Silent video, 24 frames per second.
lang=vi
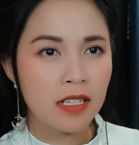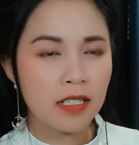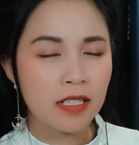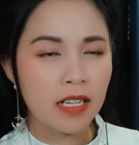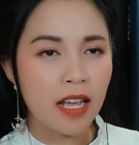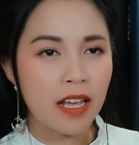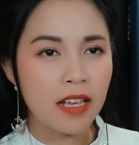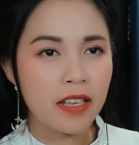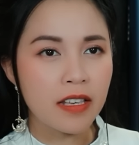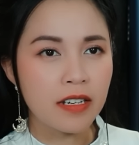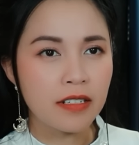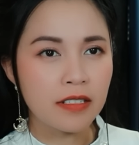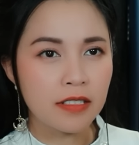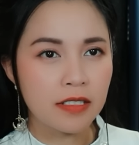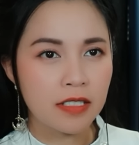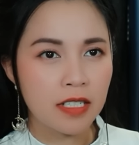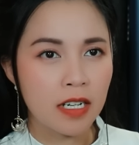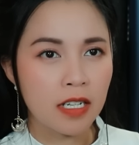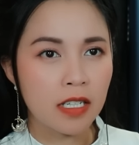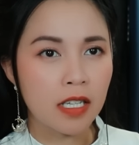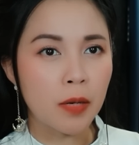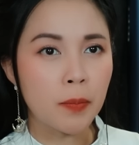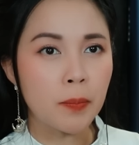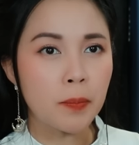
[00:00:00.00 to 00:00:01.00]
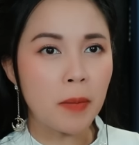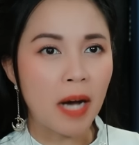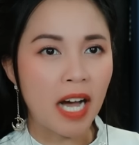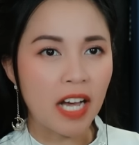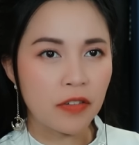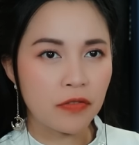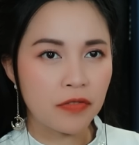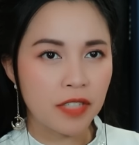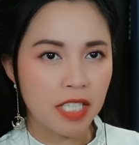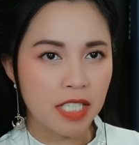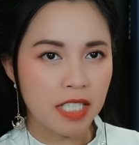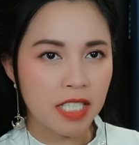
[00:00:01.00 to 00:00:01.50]
thế nhưng trên tấm
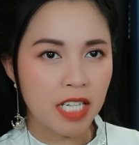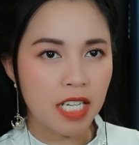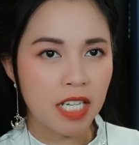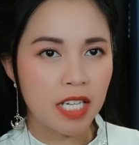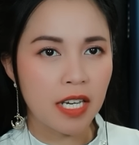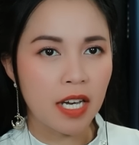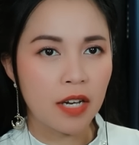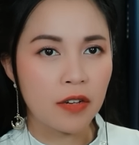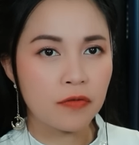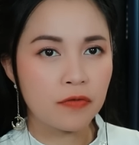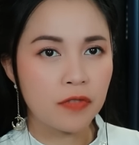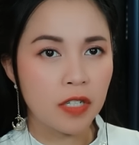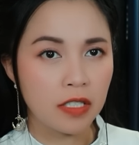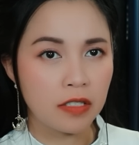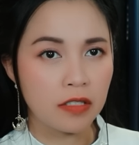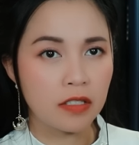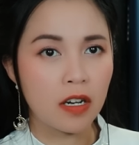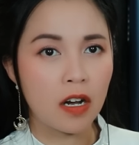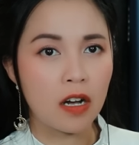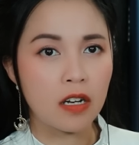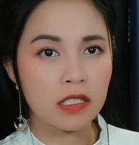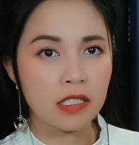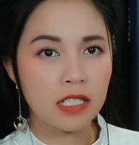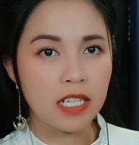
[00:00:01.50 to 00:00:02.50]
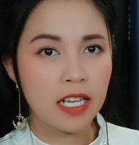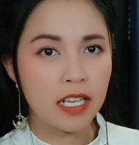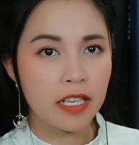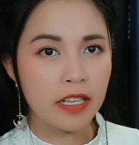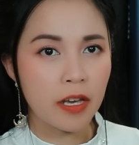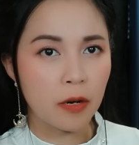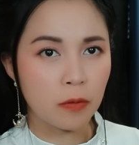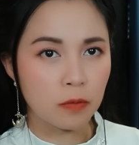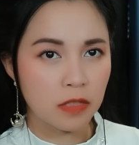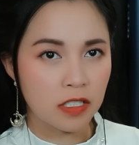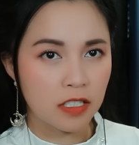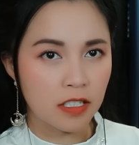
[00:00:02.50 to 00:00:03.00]
bài vị kia vẫn còn ghi
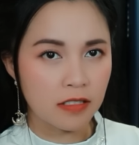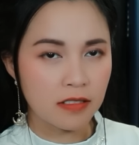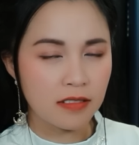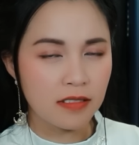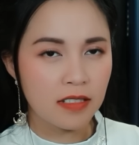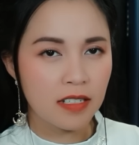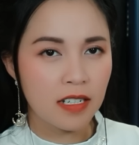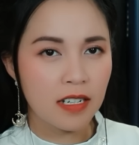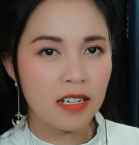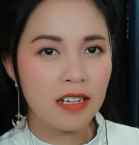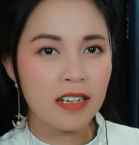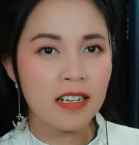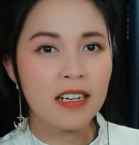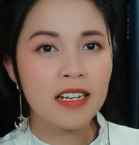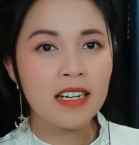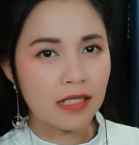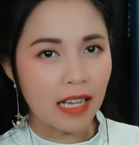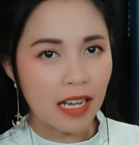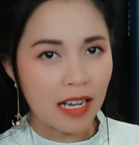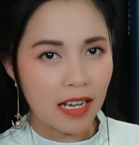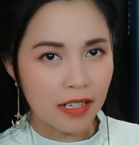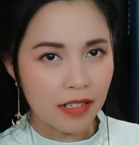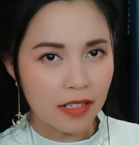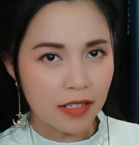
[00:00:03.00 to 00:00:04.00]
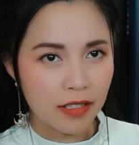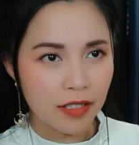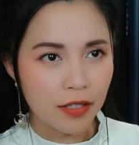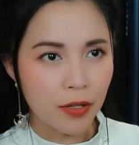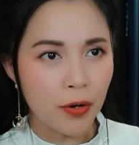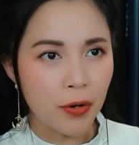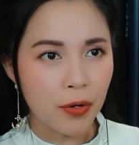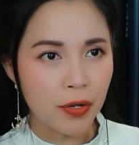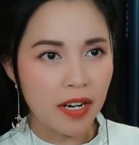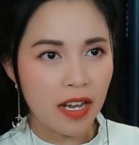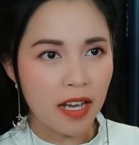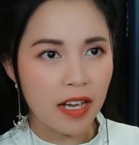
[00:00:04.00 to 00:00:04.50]
dòng chữ. Ta đợi
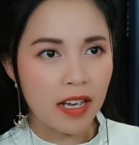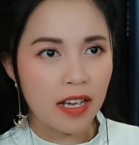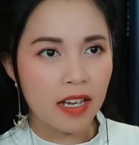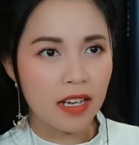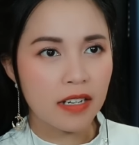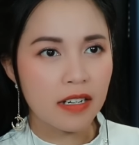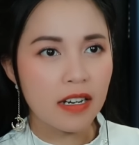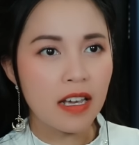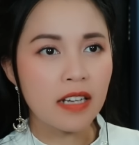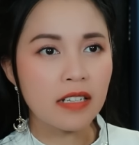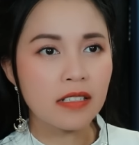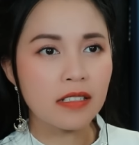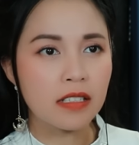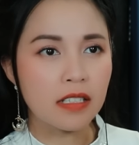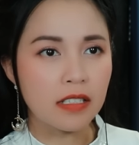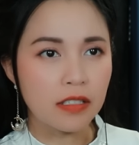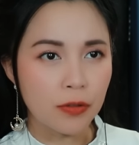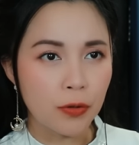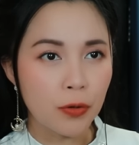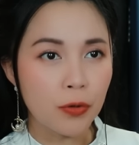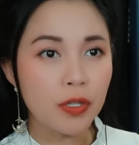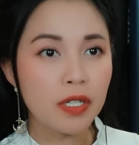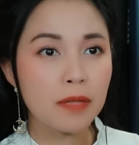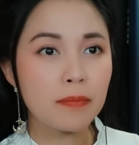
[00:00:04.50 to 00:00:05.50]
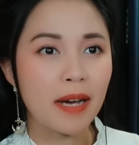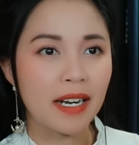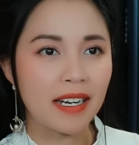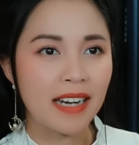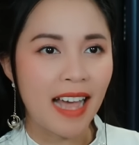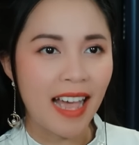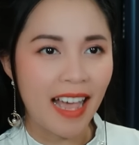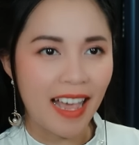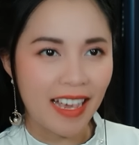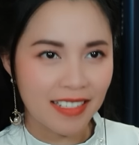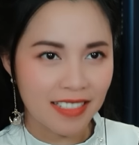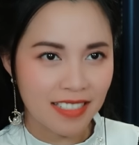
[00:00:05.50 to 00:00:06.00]
đồ đệ đến từ núi Bạch
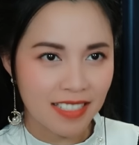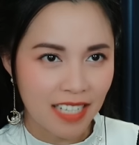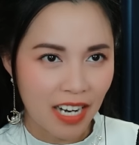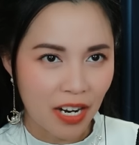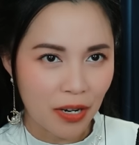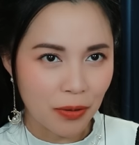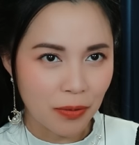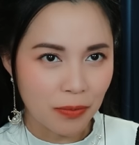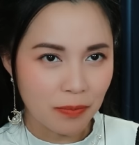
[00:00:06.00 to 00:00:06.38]
Hạc sao?